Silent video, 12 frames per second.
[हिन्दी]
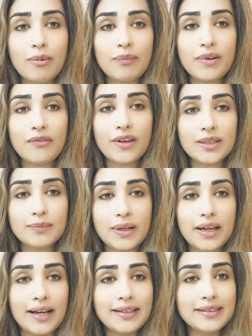हम अपने फेस
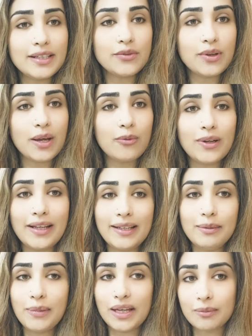पर लाइट सा जो है वो
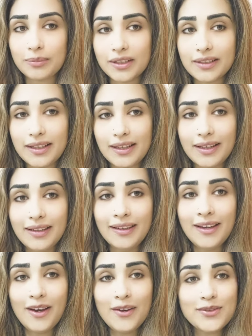डेली मेकअप करते हैं
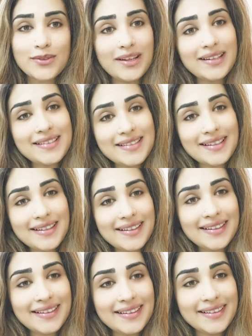सो लेट
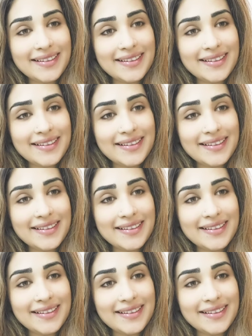स्टार्ट